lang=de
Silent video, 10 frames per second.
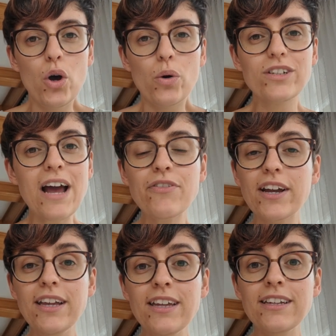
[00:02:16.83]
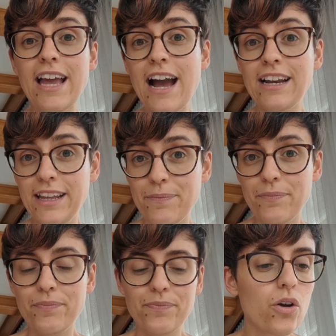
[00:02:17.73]
und einfach ihr Jahr
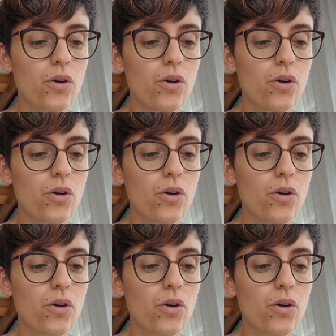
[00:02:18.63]
leben.